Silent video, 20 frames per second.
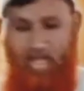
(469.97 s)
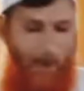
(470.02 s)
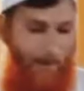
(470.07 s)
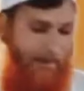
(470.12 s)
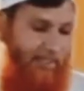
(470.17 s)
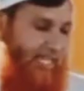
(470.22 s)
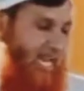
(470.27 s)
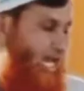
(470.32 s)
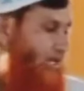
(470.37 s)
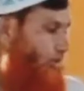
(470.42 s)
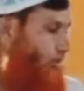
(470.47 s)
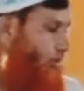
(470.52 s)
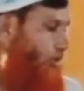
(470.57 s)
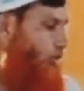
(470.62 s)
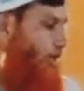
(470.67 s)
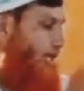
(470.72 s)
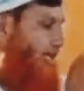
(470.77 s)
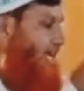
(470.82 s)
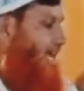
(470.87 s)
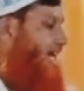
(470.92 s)
আমাদের আর কোনো
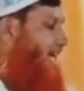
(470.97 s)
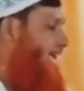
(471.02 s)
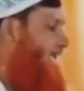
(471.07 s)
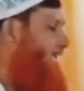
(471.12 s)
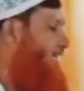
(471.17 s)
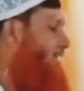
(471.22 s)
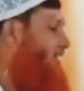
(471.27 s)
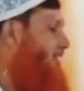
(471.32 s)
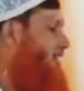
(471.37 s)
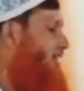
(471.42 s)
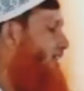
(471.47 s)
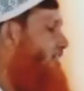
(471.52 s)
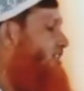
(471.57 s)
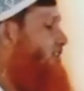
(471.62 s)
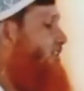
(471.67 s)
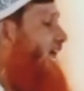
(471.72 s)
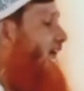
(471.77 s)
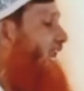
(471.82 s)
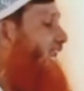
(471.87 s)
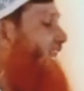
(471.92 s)
দরকার নাই
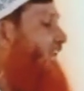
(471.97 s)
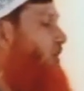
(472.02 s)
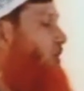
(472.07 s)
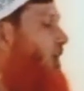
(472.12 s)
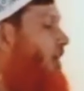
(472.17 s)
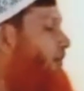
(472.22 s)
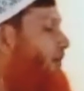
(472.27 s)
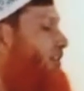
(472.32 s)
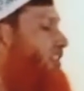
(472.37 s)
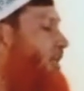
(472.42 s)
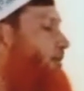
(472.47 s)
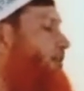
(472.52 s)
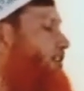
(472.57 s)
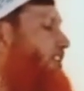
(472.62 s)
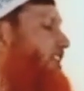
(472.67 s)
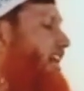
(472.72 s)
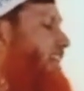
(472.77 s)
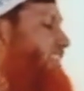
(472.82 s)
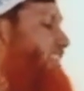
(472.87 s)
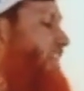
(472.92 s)
যদি আল্লাহর রহমতের
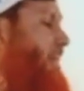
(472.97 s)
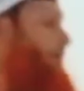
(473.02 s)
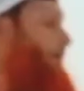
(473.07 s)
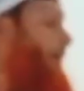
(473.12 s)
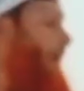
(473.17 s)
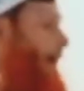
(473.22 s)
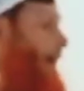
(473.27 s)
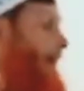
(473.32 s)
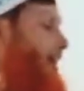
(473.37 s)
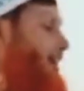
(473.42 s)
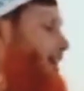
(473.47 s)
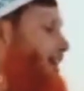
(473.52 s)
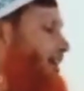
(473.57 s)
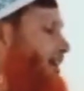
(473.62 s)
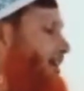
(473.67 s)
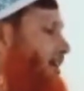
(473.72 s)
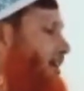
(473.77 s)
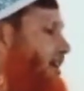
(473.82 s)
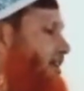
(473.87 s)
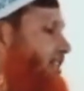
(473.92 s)
মধ্যে আছে আমরা
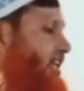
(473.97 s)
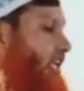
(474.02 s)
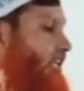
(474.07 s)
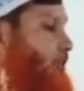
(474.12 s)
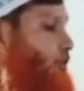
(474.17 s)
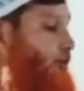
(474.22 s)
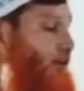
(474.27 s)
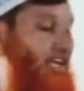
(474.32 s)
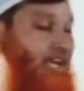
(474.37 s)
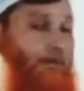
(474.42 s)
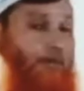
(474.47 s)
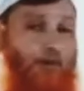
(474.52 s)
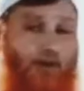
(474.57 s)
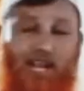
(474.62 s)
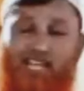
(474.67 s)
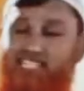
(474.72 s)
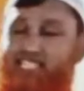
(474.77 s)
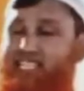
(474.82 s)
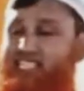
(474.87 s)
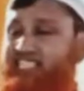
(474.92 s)
তাহলে দুয়াটা
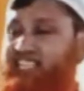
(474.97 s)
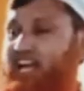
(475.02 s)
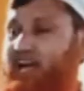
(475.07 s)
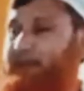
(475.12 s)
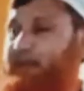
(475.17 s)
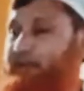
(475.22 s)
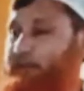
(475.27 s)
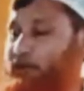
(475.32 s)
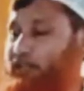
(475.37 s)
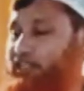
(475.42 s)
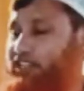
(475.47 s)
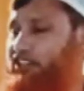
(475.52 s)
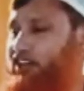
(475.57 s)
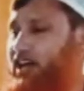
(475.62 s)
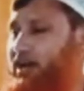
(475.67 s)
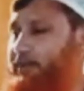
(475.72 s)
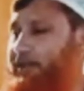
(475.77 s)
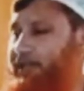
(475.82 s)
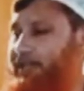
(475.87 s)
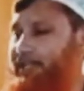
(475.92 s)
বলা শিখতে হবে বলতে হবে